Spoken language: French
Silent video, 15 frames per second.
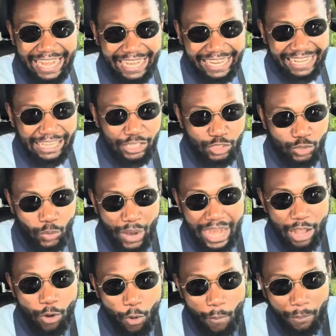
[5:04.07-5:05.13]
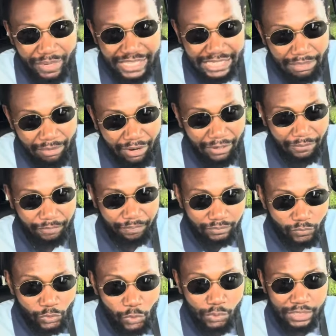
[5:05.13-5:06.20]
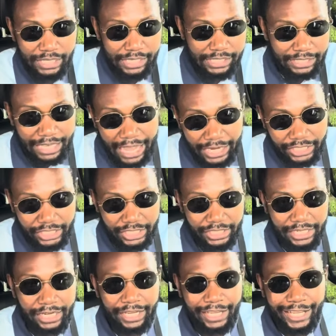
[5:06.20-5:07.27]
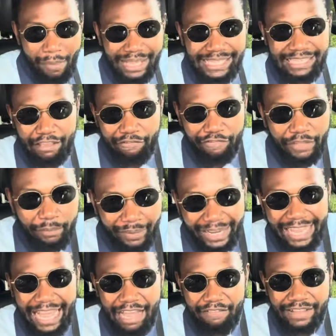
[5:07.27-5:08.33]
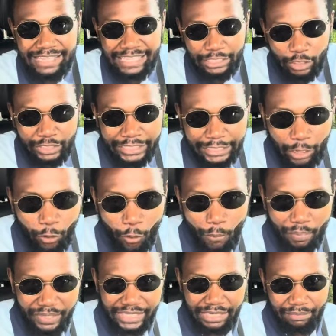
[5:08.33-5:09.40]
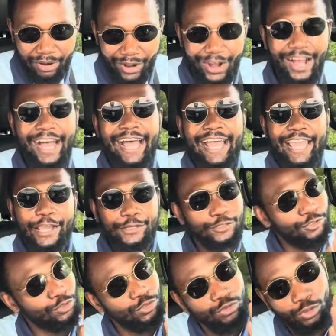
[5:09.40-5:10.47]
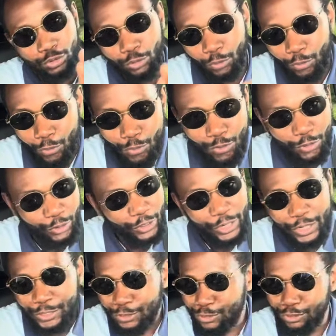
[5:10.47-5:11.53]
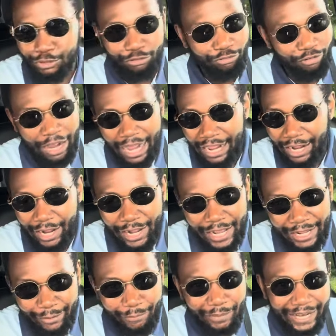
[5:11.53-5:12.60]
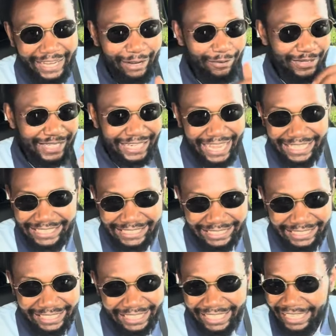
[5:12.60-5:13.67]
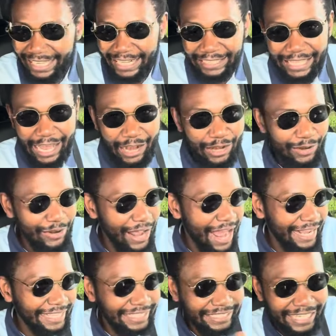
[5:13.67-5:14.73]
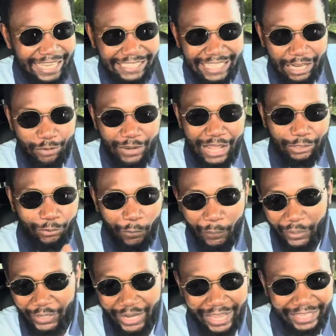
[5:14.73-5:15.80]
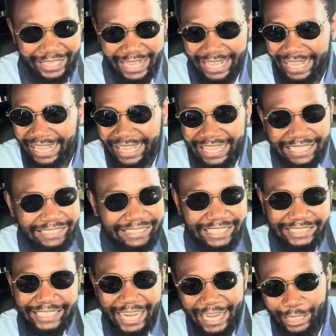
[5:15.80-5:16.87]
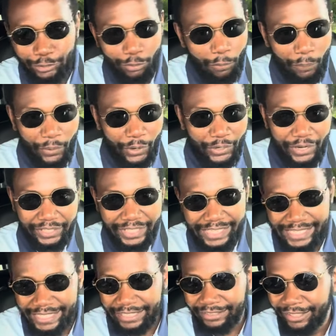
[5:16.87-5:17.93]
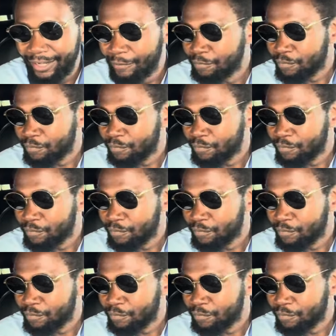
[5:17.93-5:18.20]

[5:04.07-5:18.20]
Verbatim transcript: création, à l'accomplissement au sens large. Tu commences à vibrer avec cet accomplissement et tu suis ton cours, tu y vas. Comme Riquet aussi l'a dit, dans la richesse, dans l'entrepreneuriat, si chaque entrepreneur décide